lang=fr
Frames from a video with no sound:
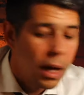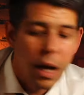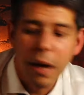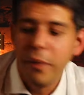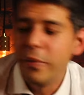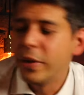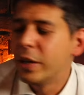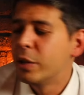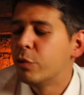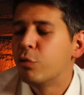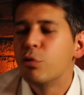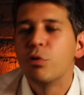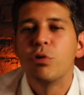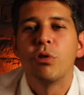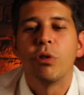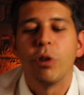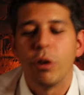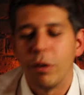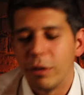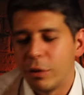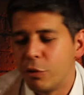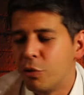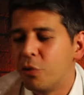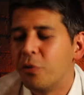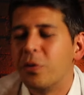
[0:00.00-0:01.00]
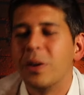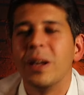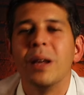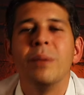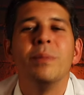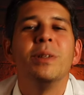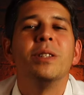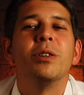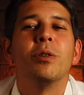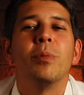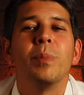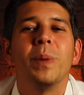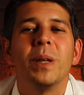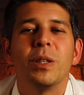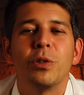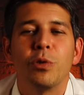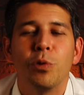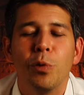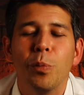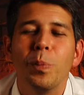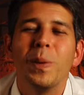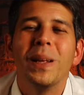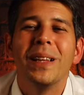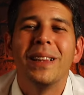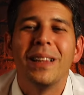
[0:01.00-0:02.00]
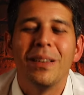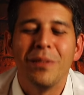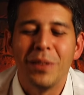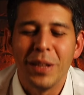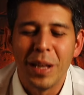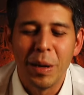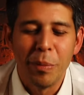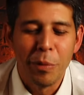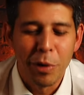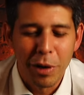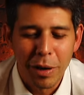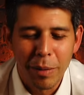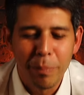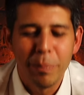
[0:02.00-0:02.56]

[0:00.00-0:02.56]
Avec tout ce quand tu fais la mise en place complète, évidemment,